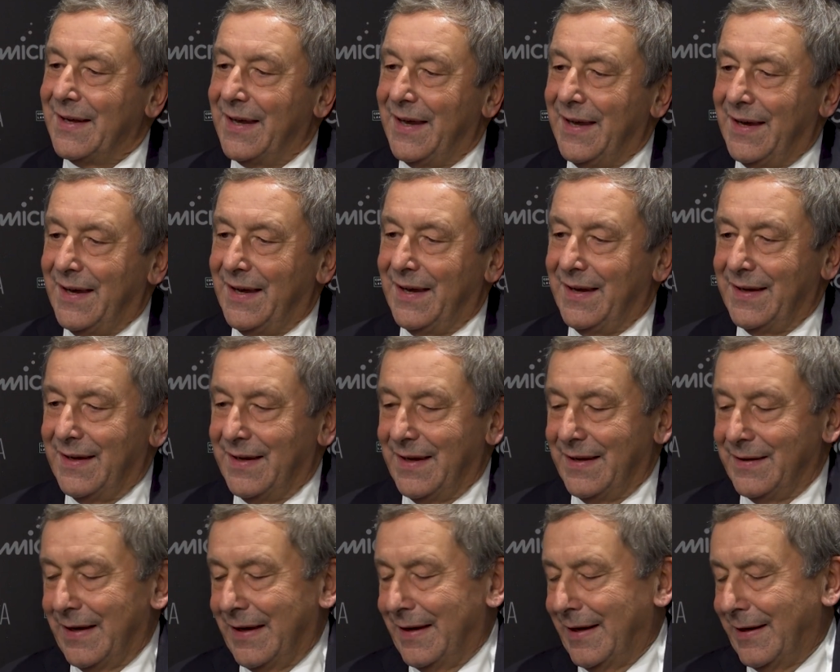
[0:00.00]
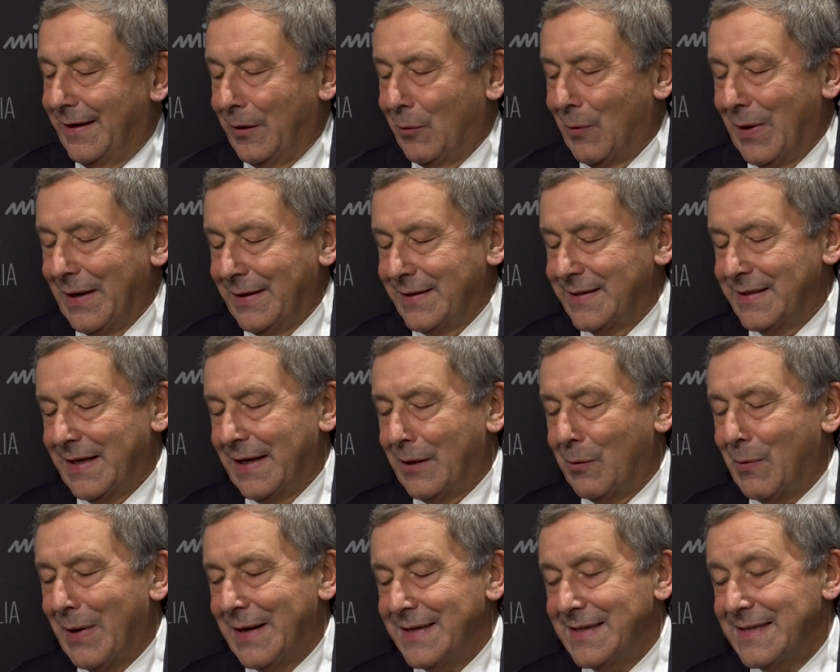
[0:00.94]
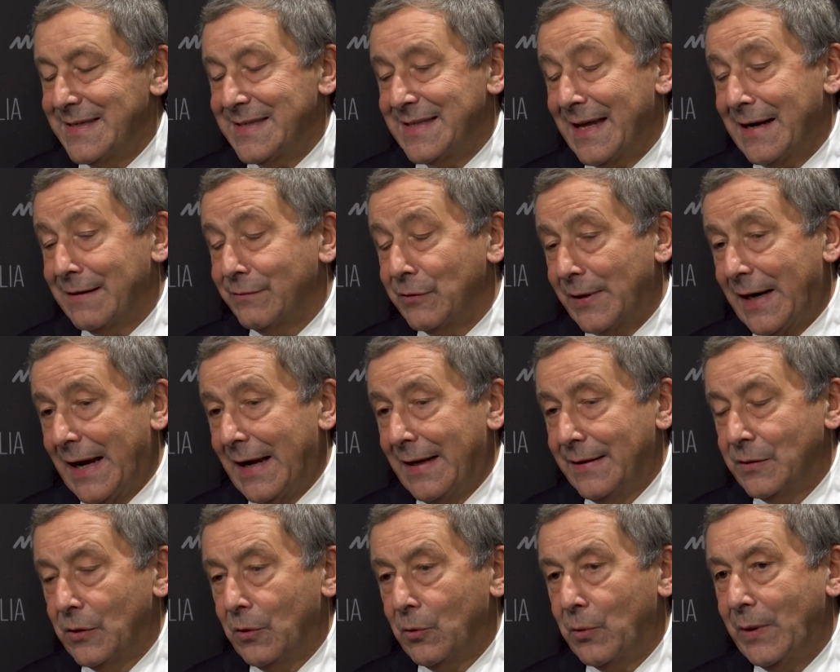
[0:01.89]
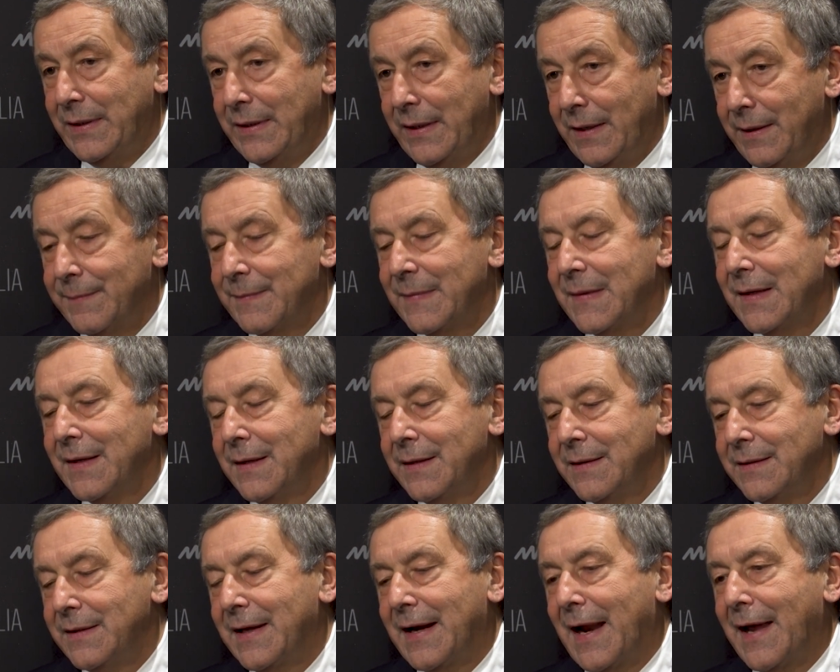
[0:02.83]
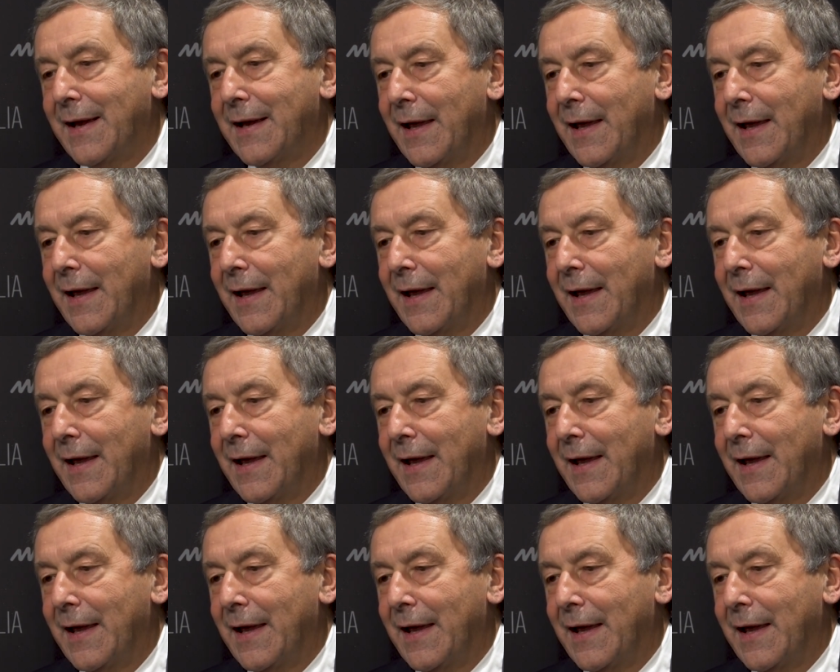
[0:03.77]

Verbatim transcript: eh, quale, alla quale si sta lavorando. Quindi direi